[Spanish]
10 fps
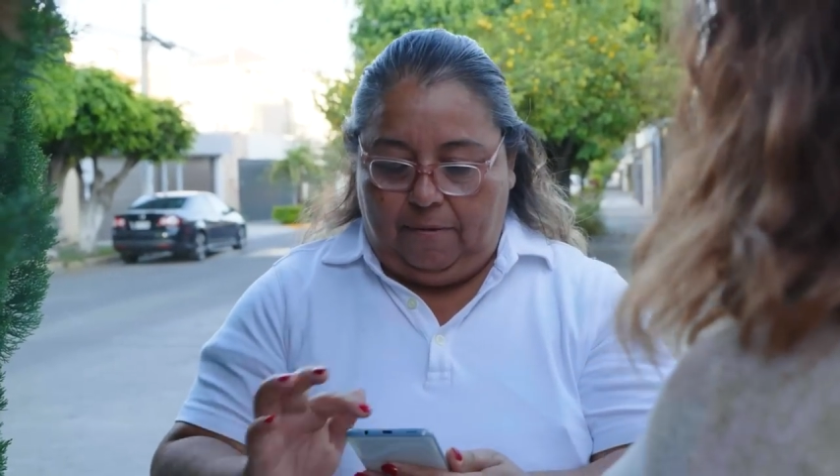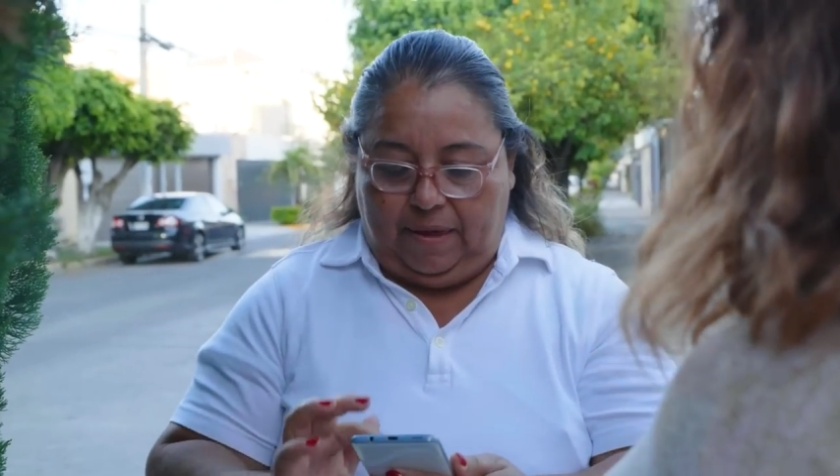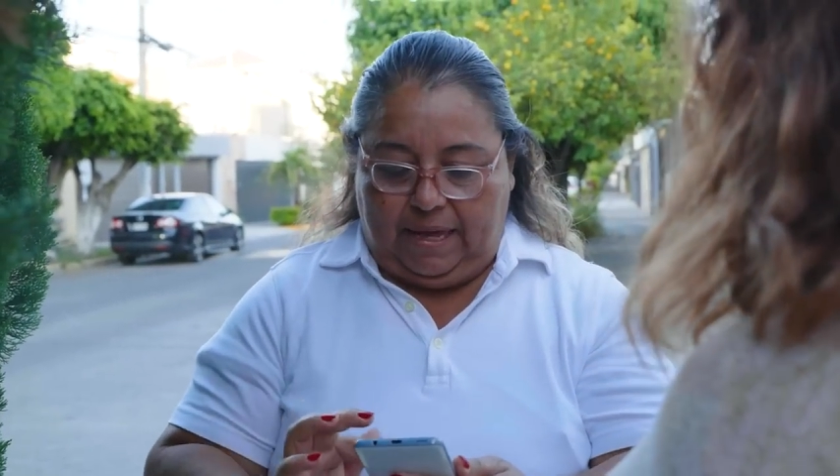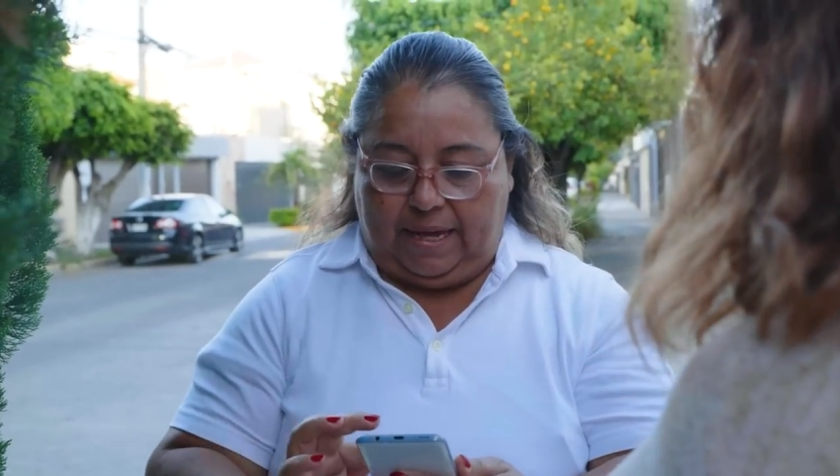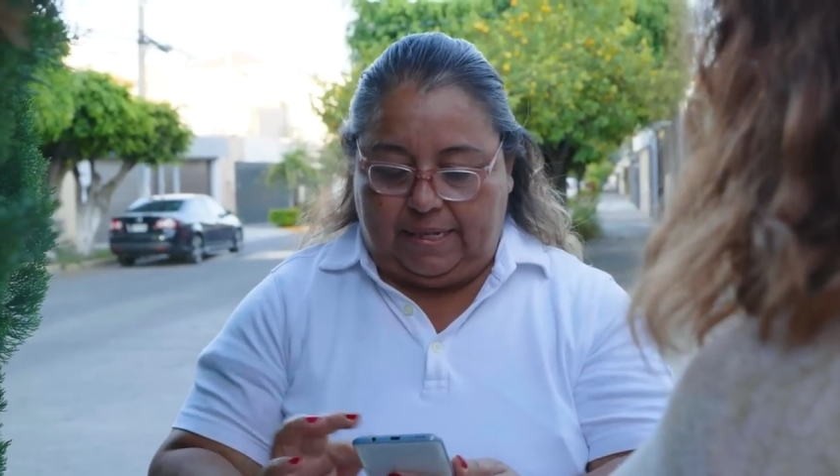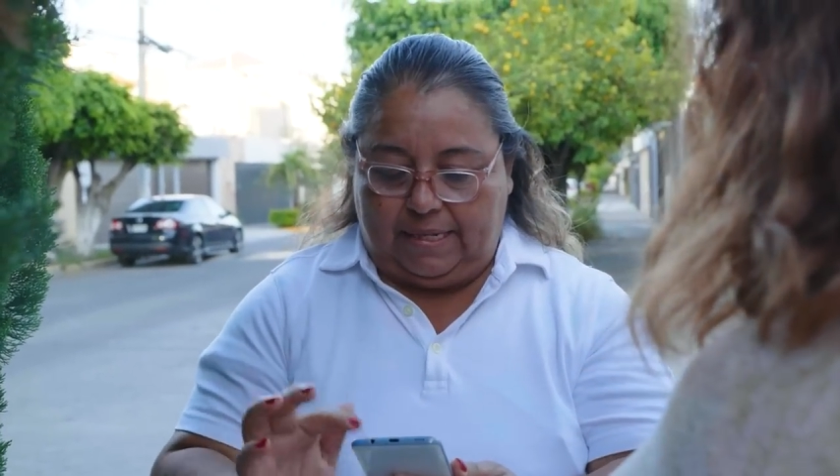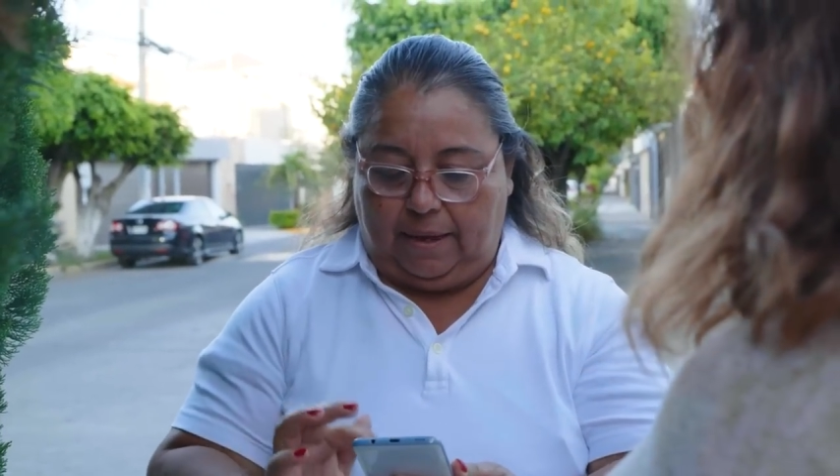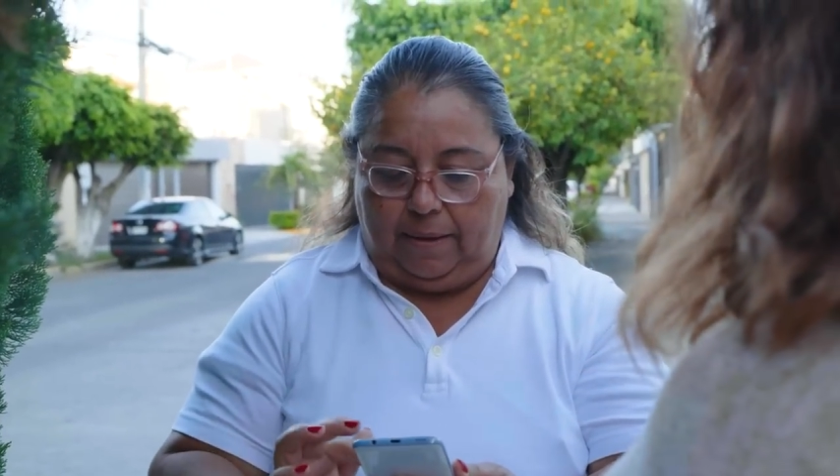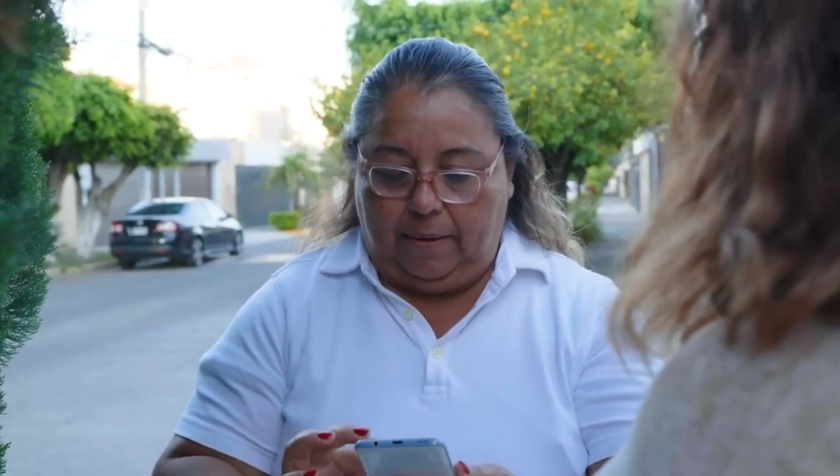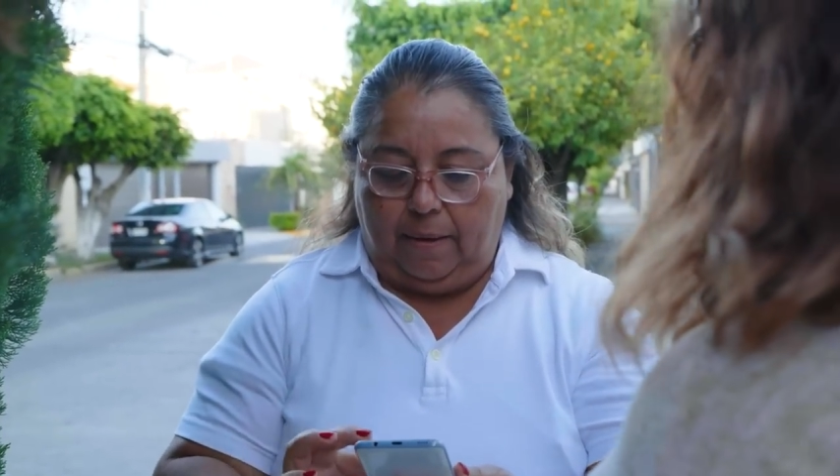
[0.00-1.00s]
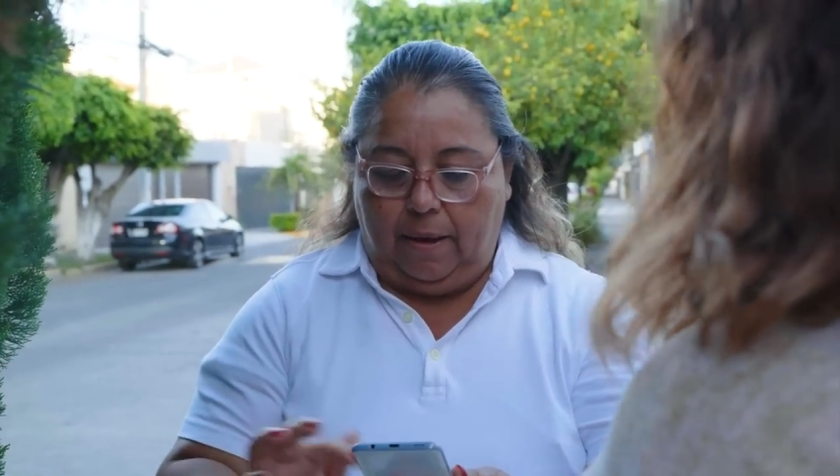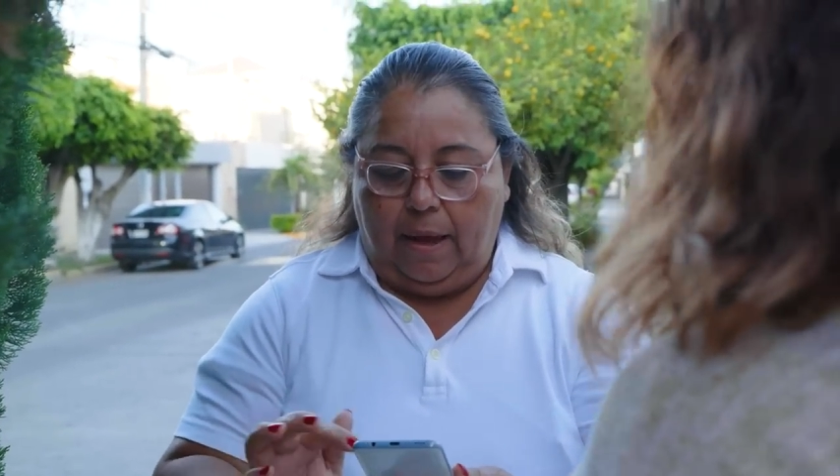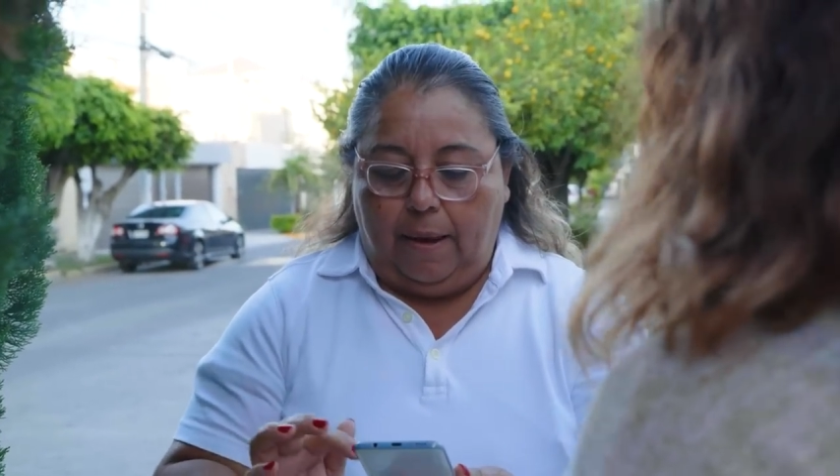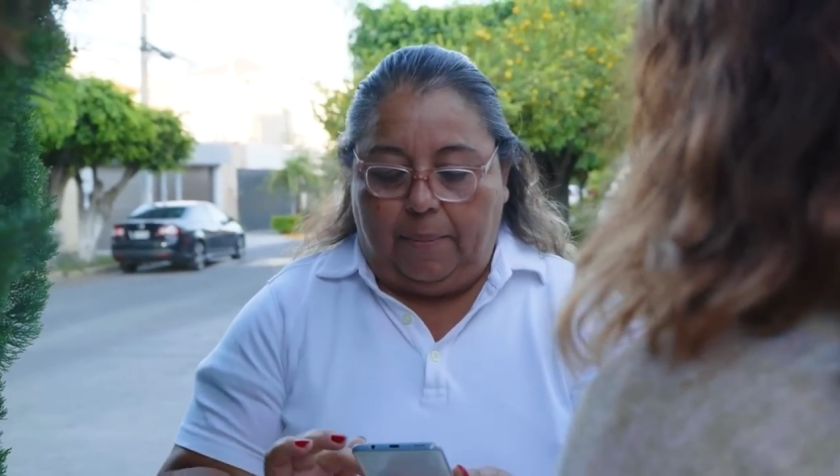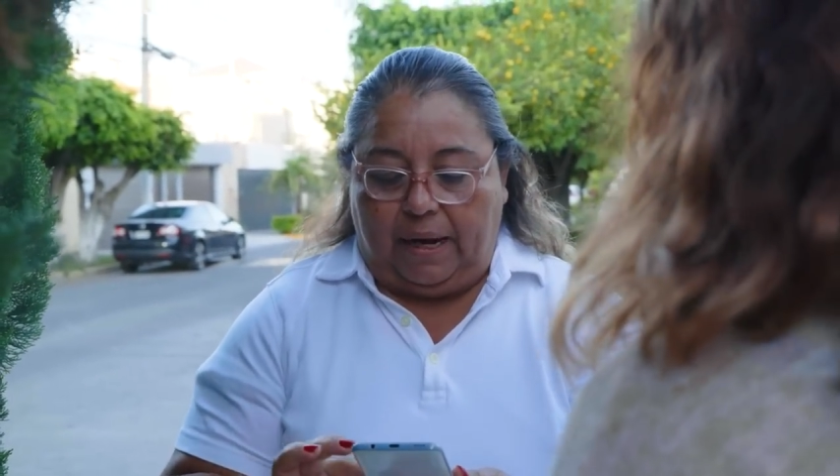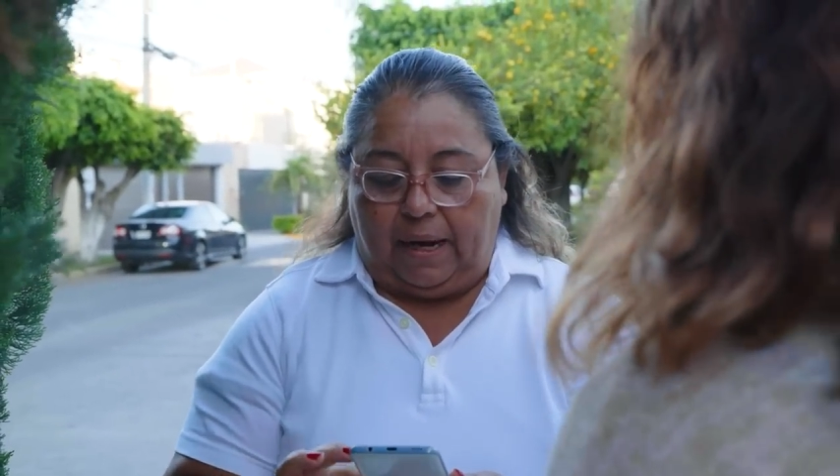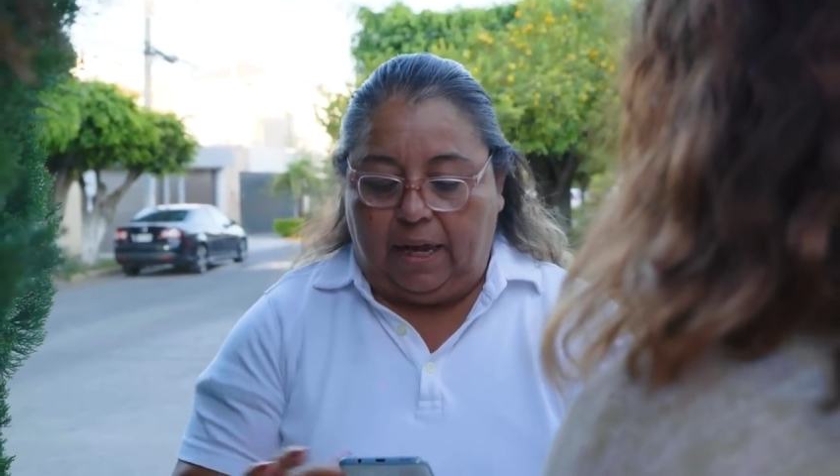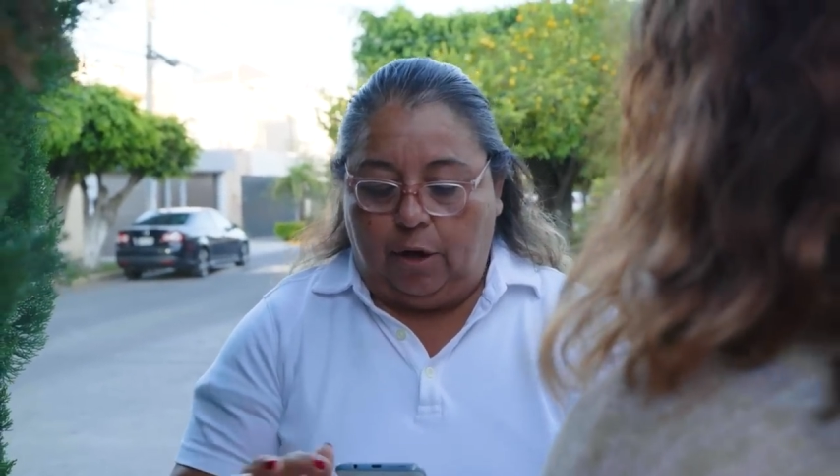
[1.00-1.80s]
Fíjese, para